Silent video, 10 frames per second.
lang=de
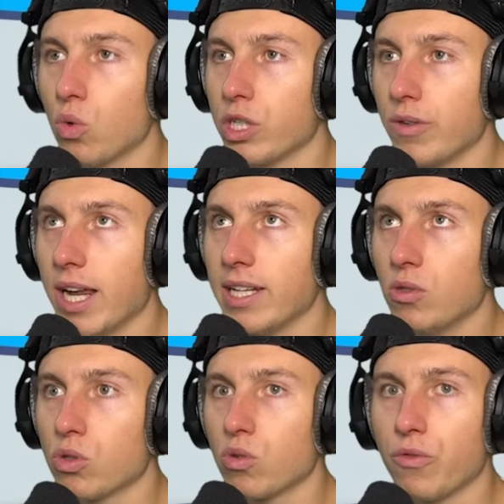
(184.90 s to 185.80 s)
gut. Ich will ja nicht
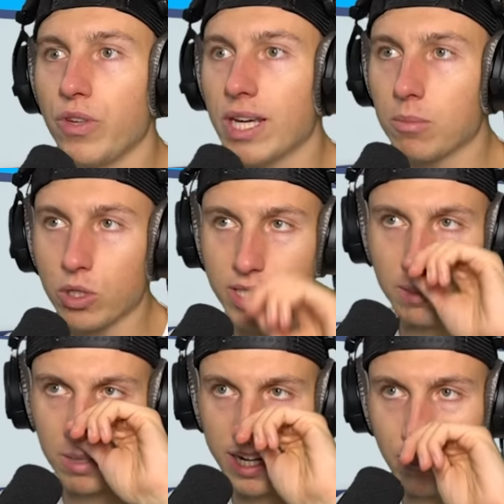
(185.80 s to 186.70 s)
nur so ein Fiat
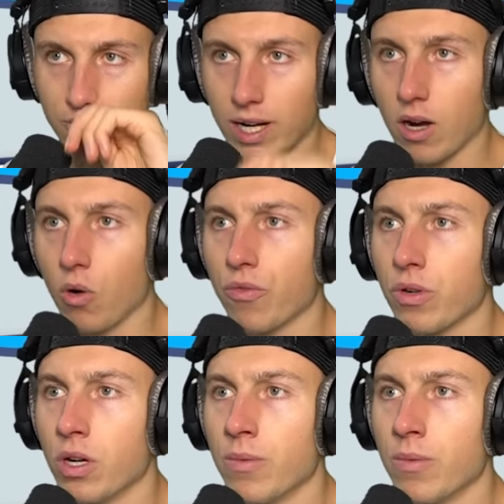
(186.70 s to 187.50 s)
Multipla hier verkaufen.